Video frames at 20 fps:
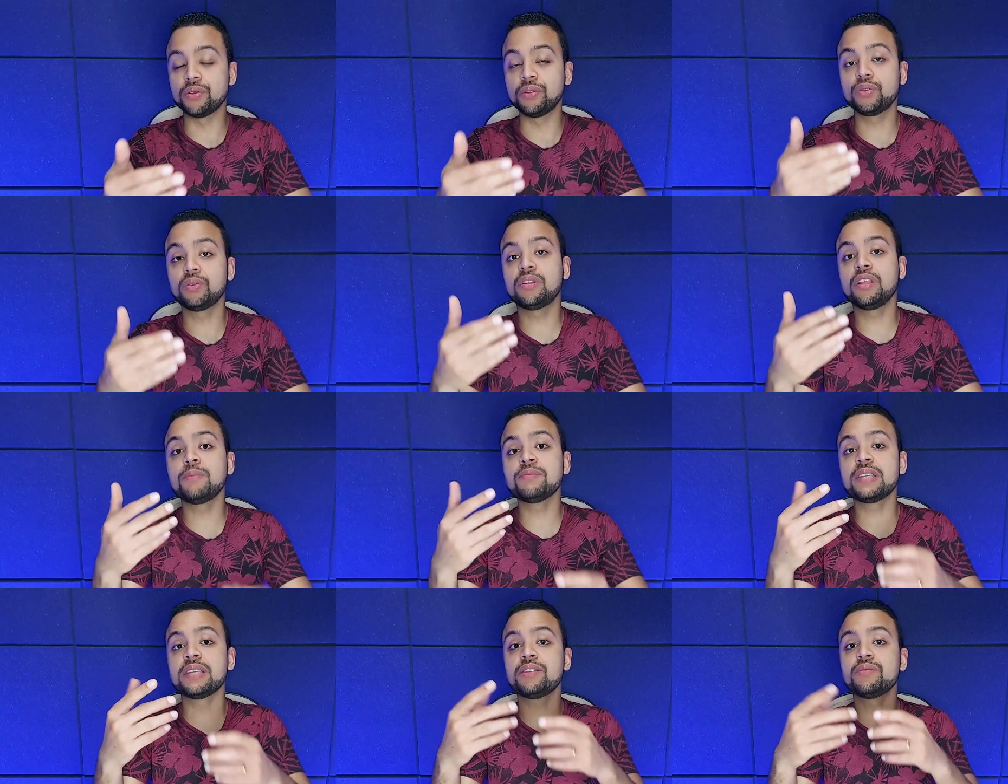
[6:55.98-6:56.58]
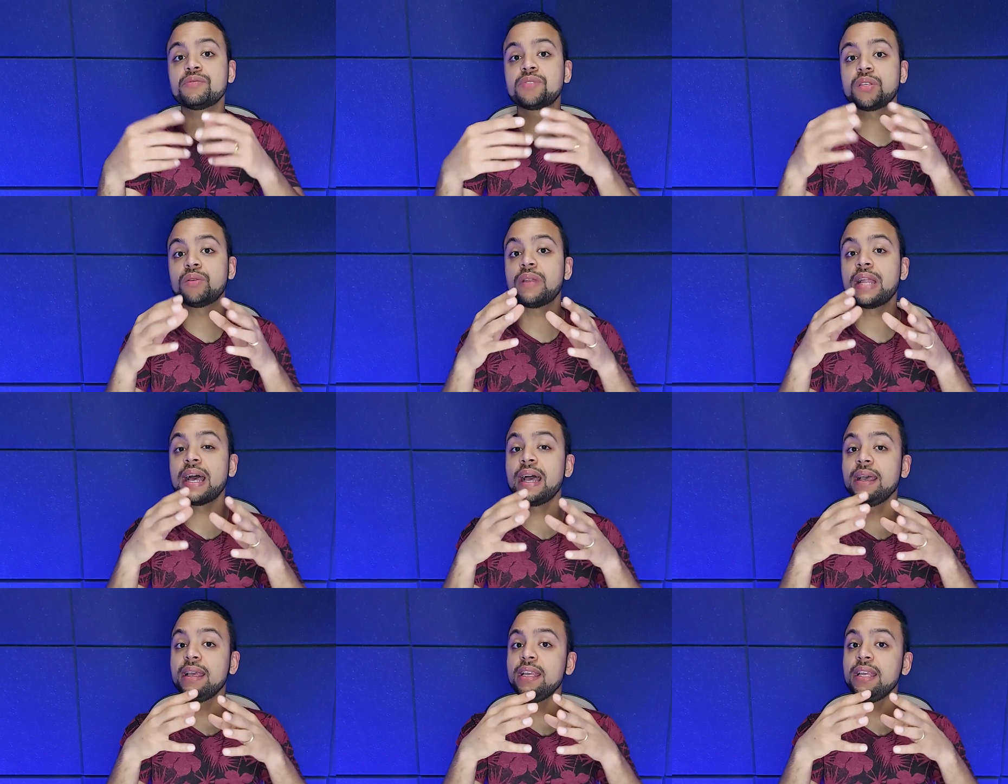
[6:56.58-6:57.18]
Então temos aqui um
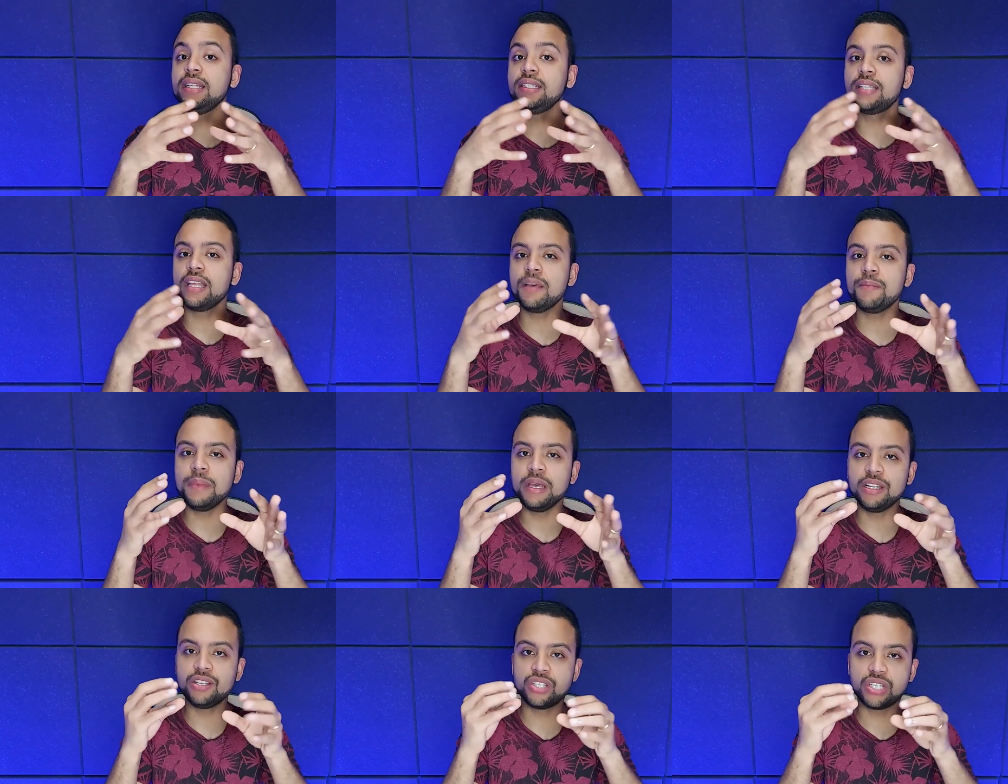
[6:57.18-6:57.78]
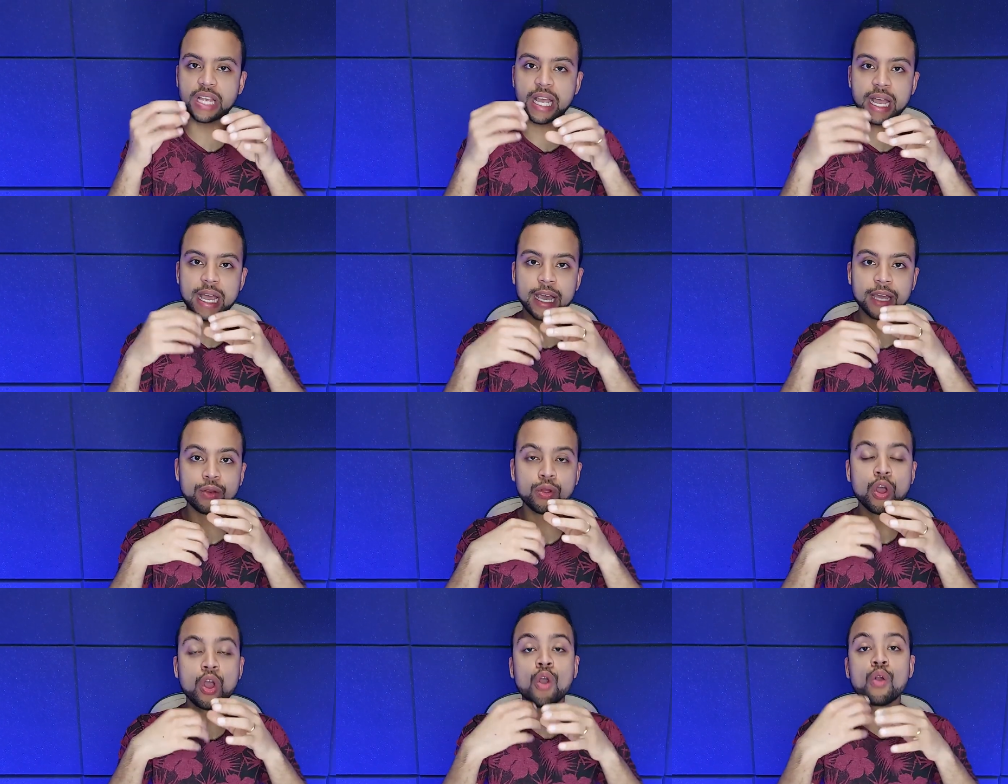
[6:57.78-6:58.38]
celular
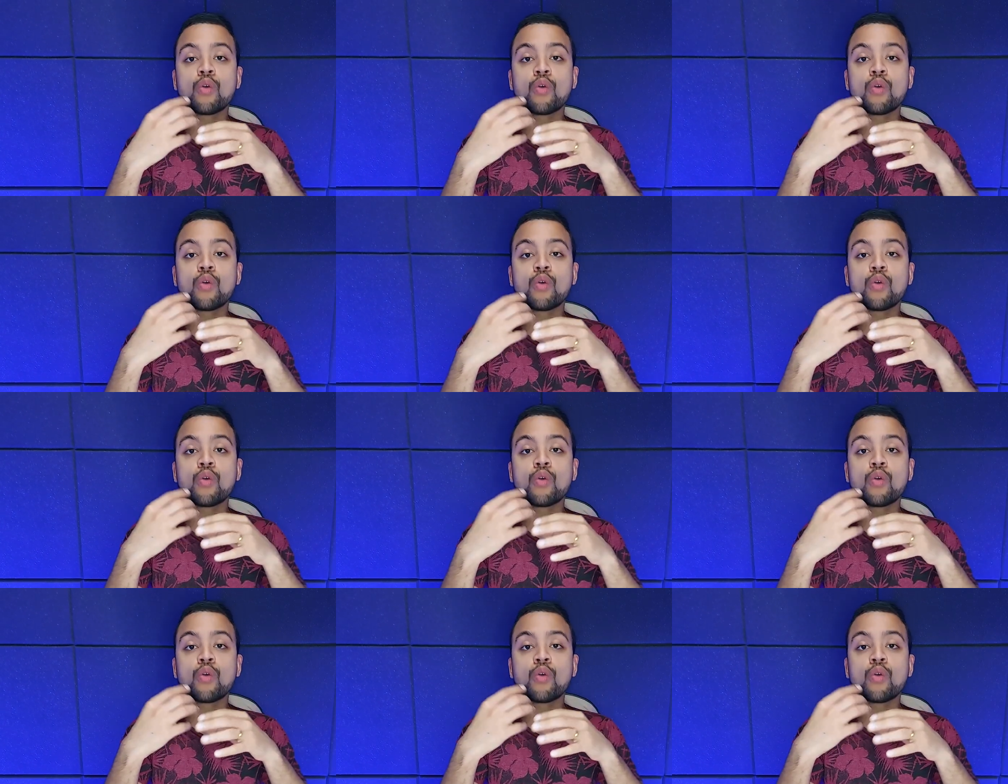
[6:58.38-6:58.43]
intermediário